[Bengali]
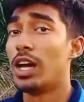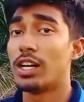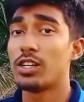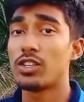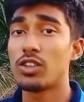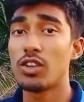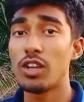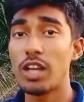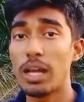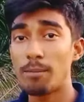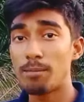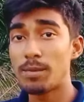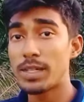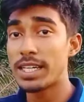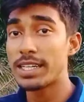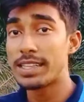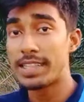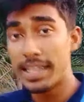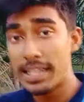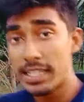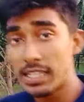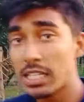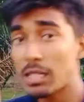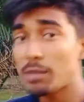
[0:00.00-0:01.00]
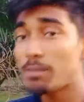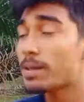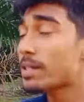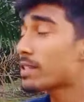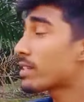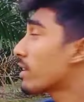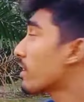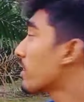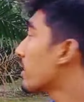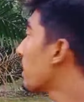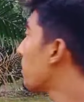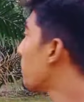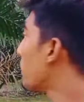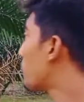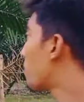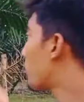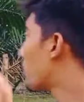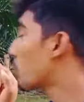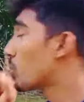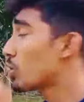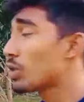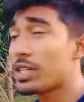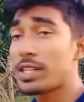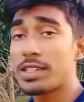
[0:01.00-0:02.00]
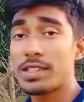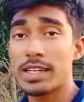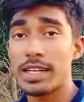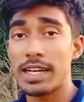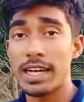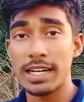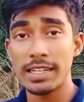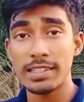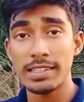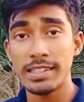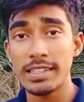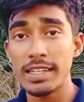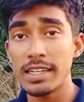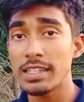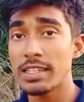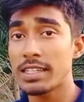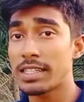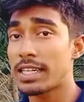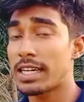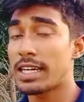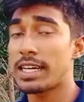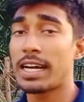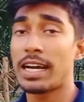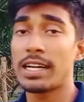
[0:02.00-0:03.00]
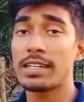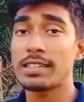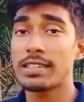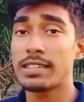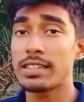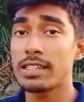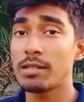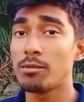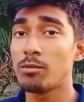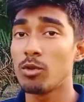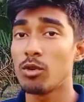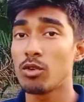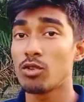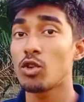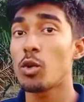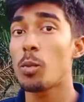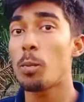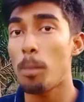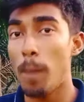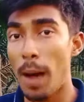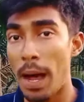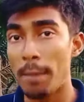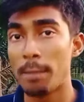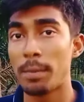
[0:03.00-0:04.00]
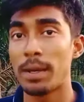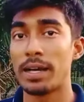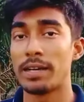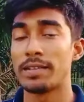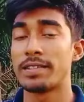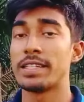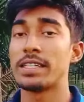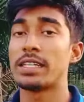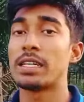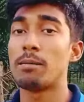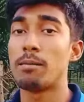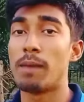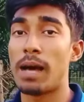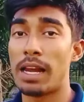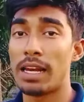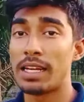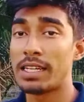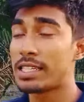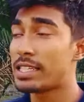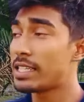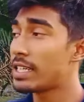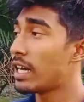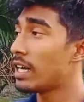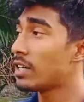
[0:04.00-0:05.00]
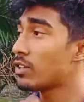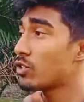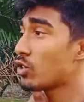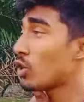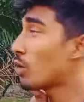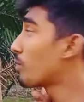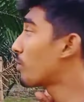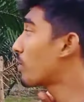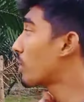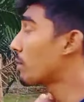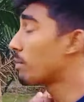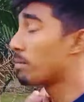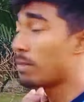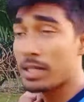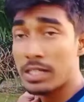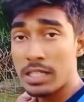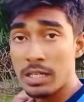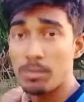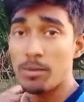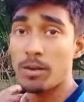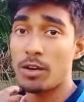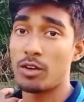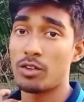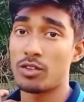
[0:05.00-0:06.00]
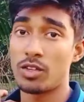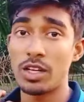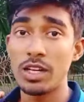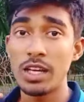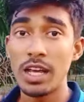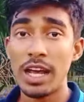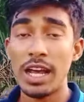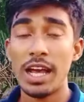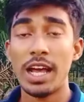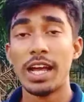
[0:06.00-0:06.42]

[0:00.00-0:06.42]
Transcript: আসলে আপনারা দেখতেই পাচ্ছেন যে আমার পিছনে যে গাছটি আছে সেই গাছটি মূলত পাম গাছ এটা মালয়েশিয়ায় সবচেয়ে বেশি পাওয়া যায়